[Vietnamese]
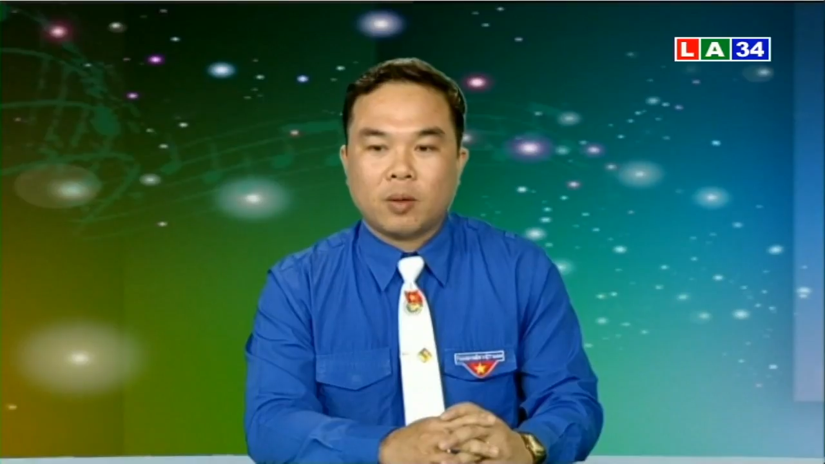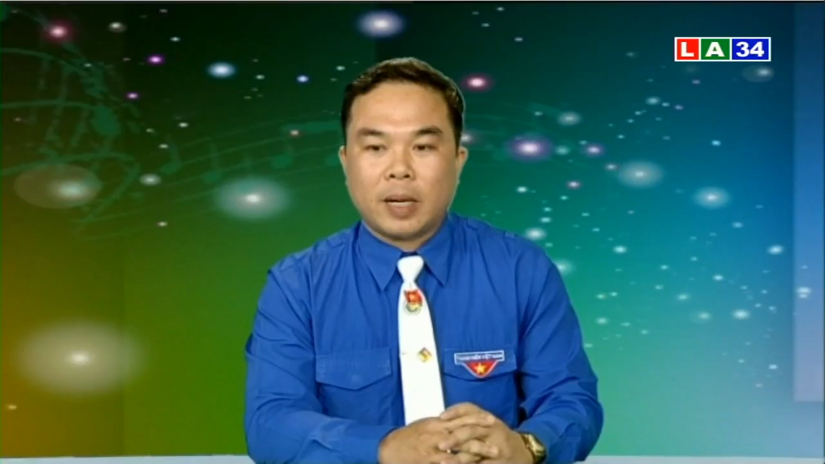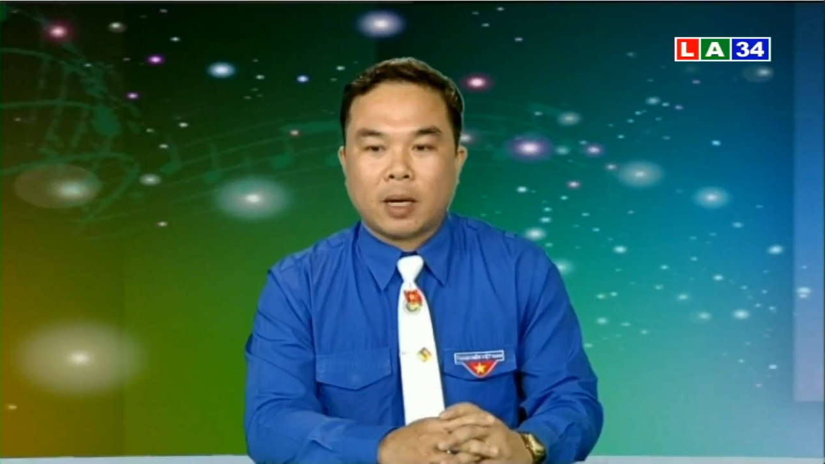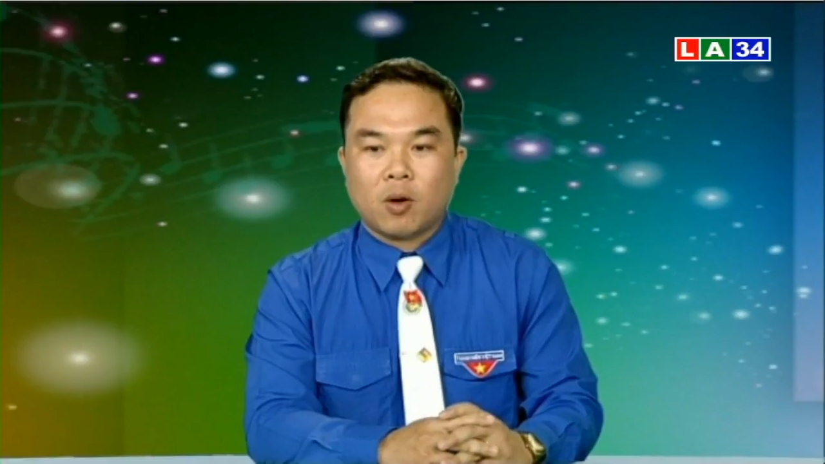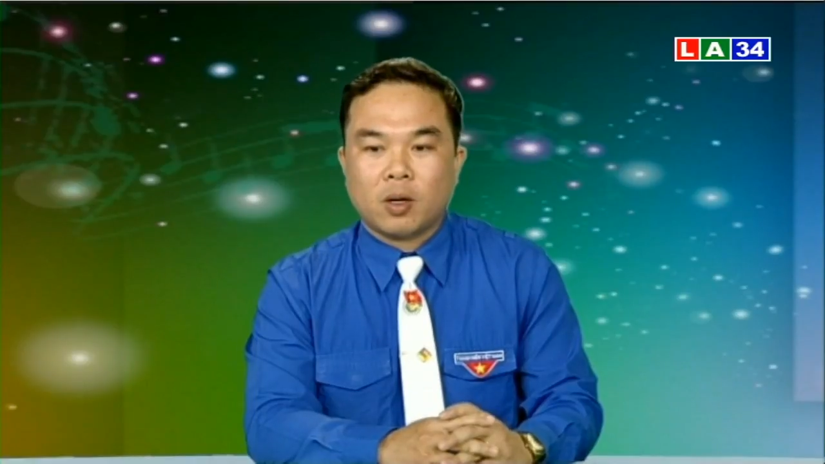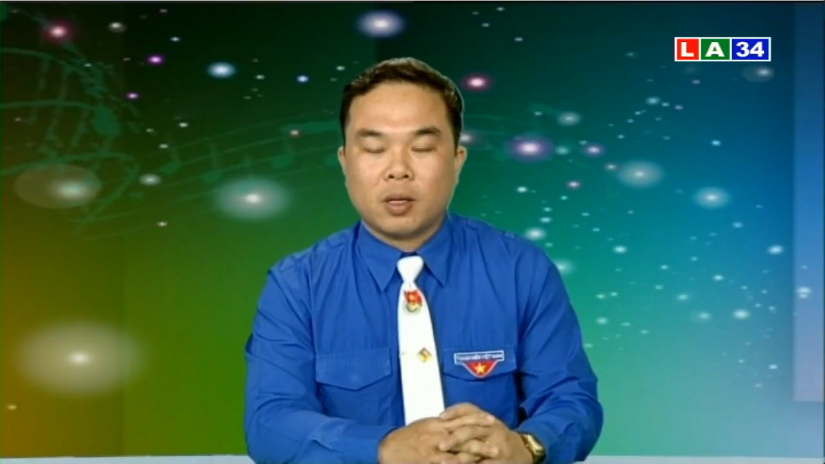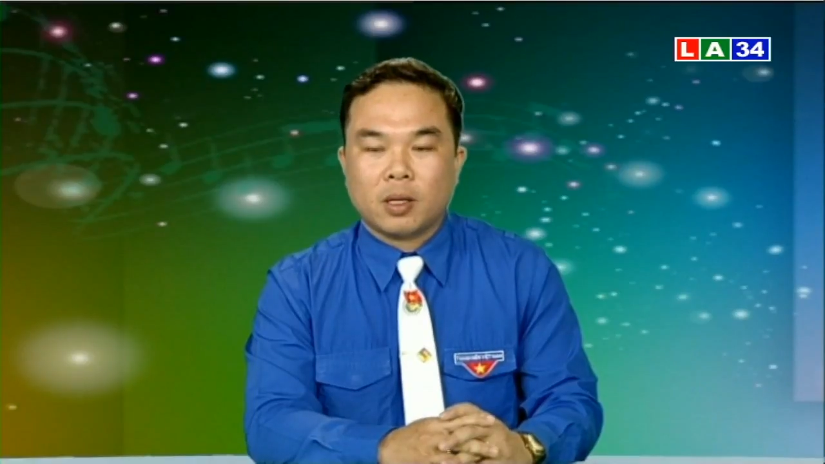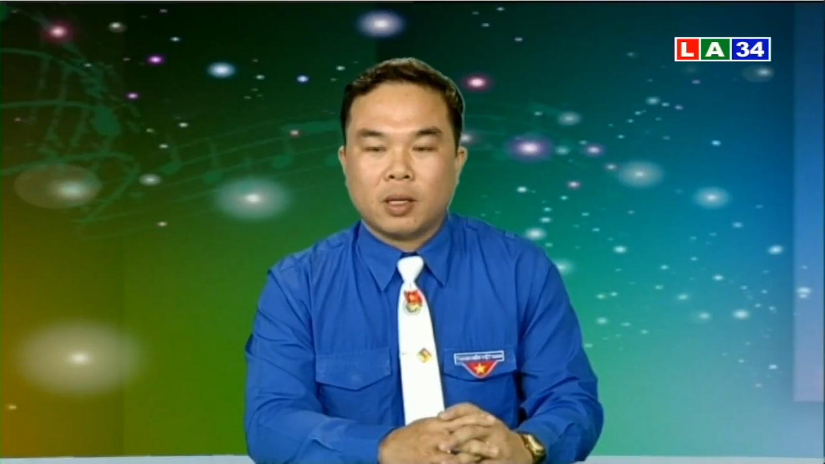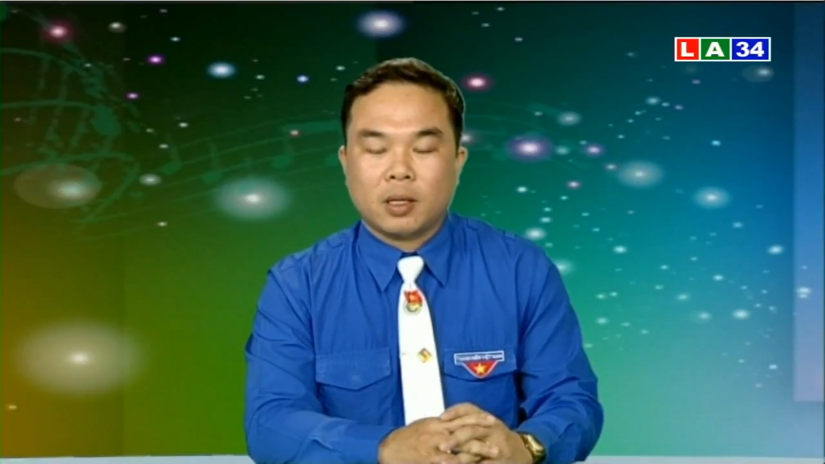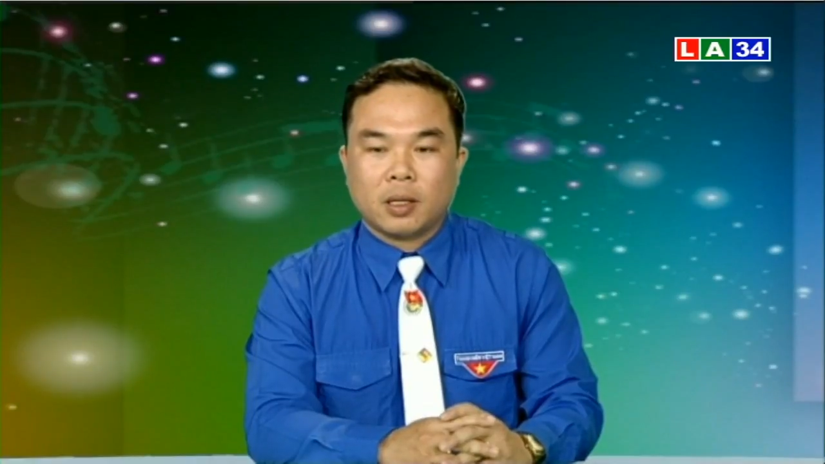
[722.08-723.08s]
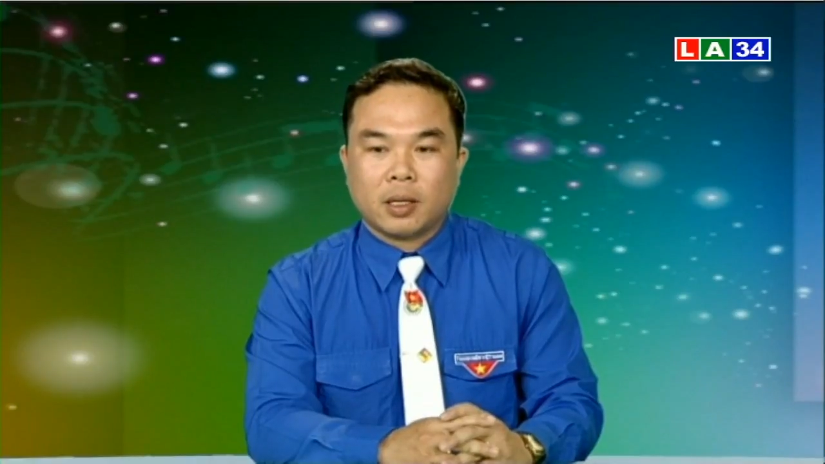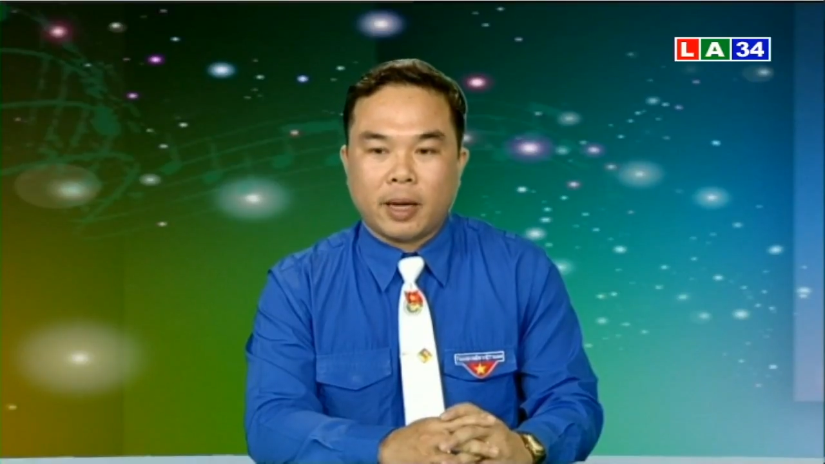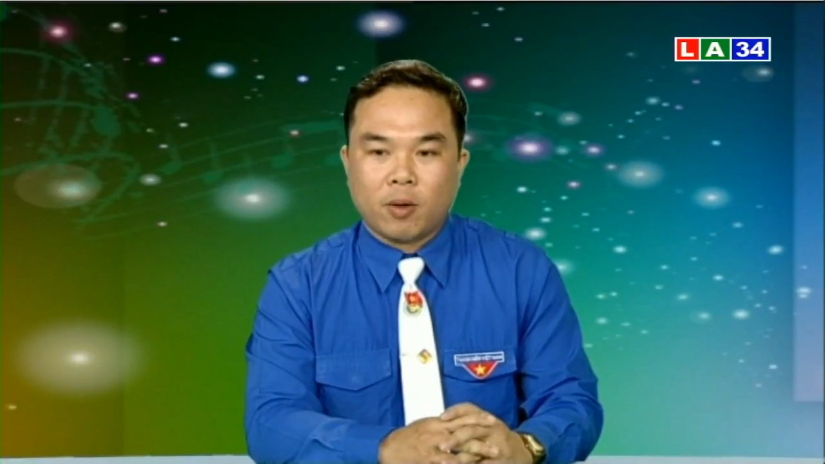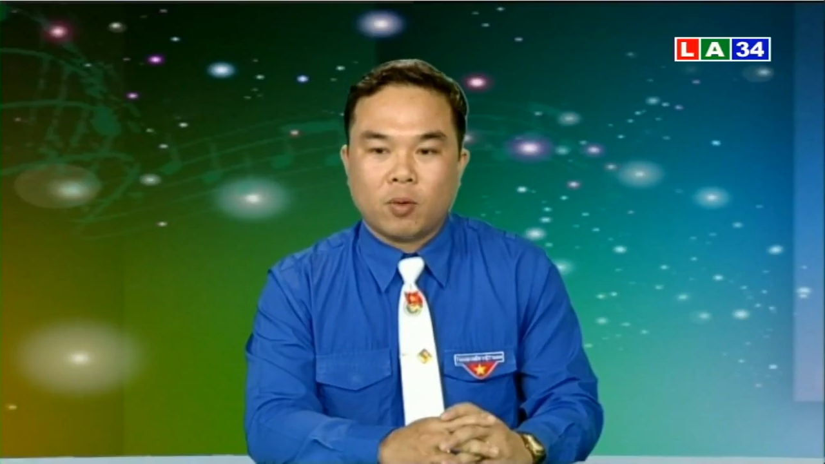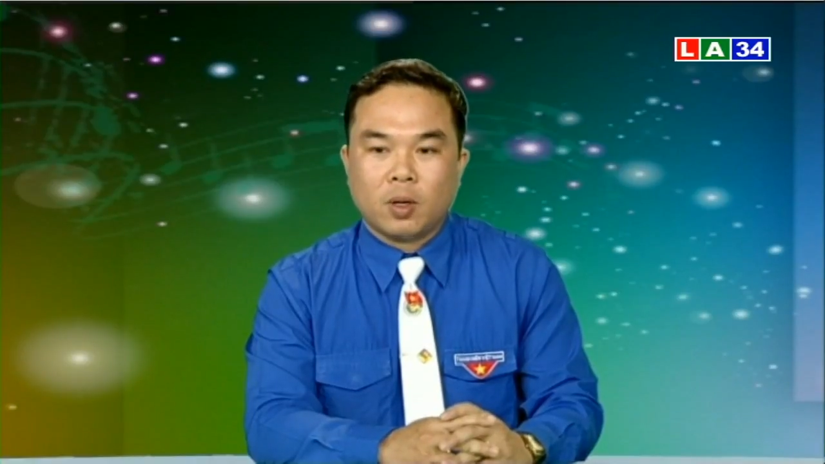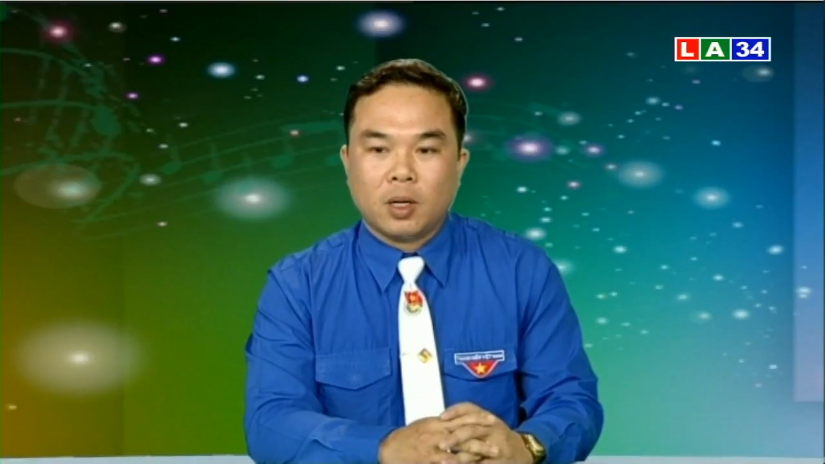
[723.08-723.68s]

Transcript: bà con nghèo